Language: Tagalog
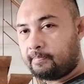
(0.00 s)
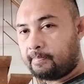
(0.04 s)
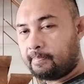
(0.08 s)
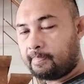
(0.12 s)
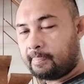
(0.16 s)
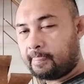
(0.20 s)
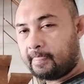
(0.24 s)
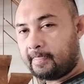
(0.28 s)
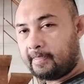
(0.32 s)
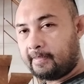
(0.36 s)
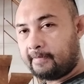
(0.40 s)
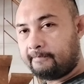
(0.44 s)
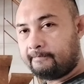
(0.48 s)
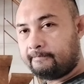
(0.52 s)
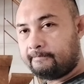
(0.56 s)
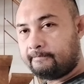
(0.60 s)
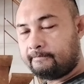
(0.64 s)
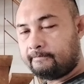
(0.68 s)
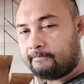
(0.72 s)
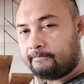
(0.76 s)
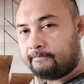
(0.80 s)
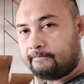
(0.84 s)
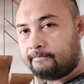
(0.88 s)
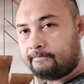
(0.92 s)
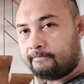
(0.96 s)
Sorry,
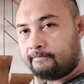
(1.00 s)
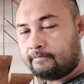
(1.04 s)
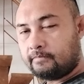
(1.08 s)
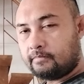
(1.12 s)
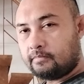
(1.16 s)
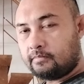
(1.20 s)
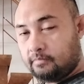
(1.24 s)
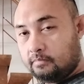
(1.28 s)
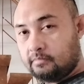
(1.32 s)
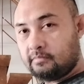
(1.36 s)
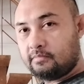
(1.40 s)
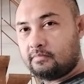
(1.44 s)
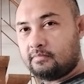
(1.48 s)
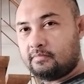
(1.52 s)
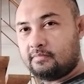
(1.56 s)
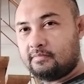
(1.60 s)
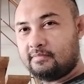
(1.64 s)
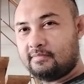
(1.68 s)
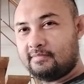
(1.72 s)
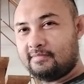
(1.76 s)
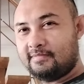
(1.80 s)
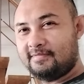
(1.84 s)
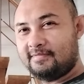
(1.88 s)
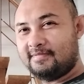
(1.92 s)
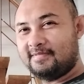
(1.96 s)
you do not have
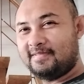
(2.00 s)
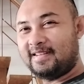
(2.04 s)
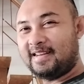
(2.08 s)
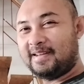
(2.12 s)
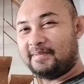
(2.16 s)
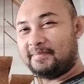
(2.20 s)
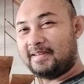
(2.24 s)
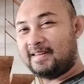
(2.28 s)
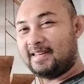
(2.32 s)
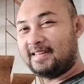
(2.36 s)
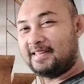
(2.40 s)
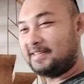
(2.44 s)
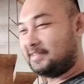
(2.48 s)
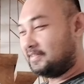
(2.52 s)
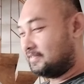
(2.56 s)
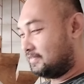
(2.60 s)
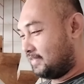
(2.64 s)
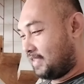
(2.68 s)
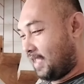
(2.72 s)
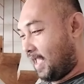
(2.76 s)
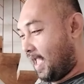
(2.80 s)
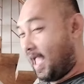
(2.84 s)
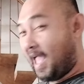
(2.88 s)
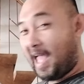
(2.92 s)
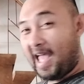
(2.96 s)
enough load Wala in your
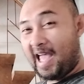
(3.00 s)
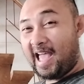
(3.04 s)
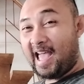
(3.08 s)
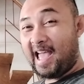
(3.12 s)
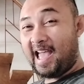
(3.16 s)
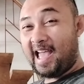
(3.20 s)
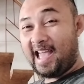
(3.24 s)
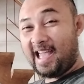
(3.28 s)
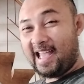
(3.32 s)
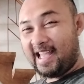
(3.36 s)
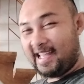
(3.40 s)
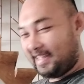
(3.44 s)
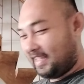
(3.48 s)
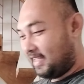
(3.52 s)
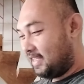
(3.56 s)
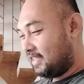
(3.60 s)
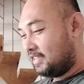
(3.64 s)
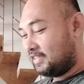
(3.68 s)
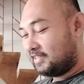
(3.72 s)
account to make this